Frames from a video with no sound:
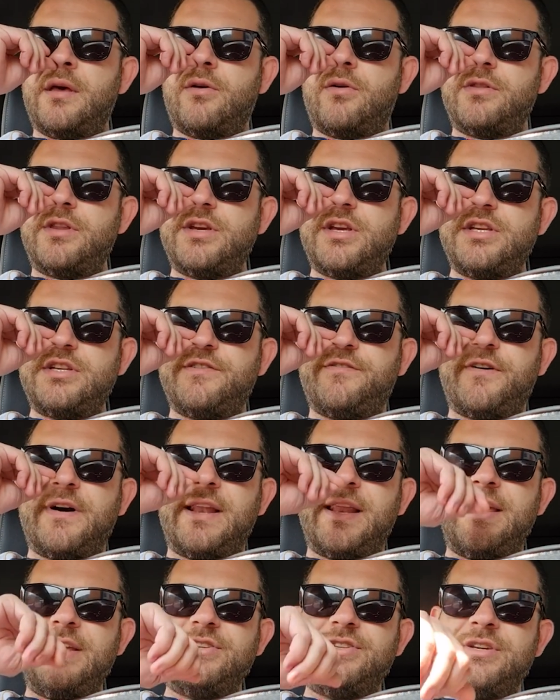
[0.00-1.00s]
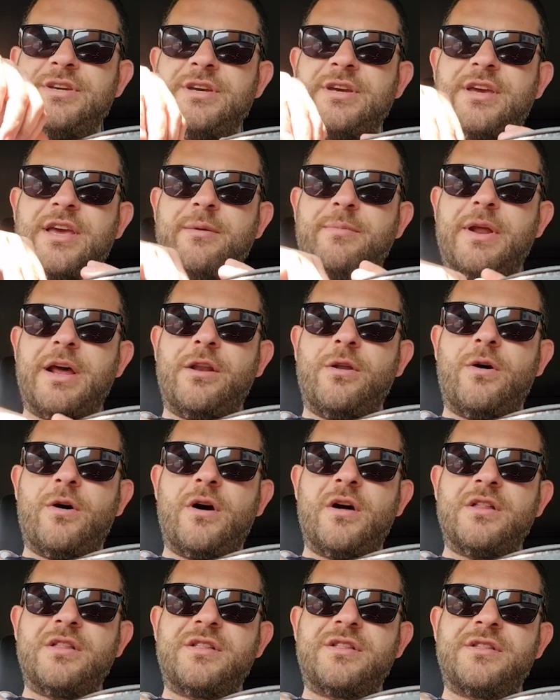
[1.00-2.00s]
Quando a gente fala aí de quebrar
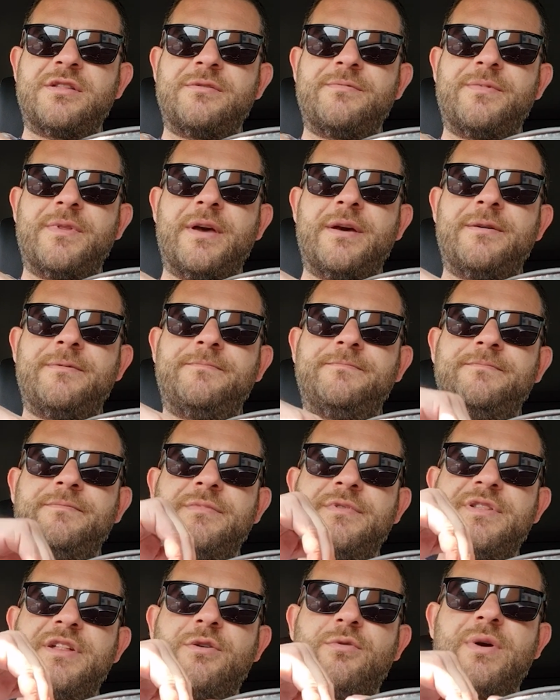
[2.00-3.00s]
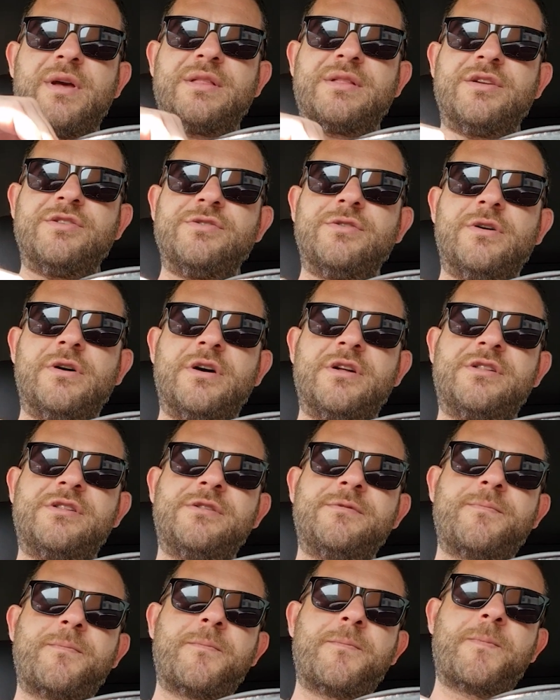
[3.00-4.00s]
loss, né, sequência de
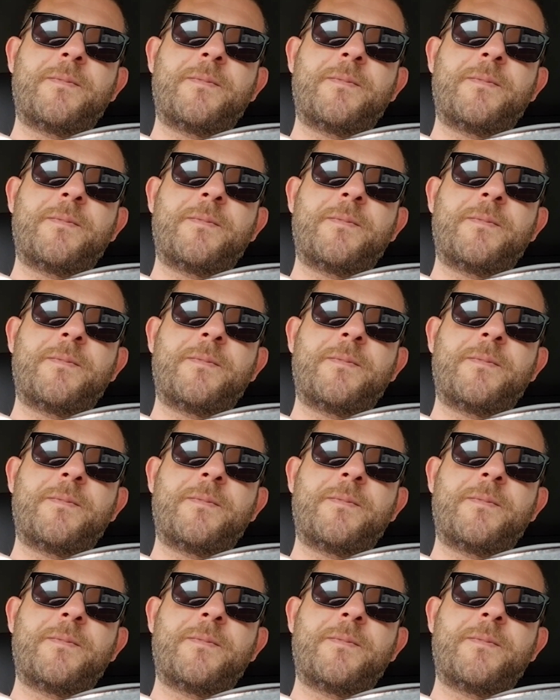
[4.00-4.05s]
loss,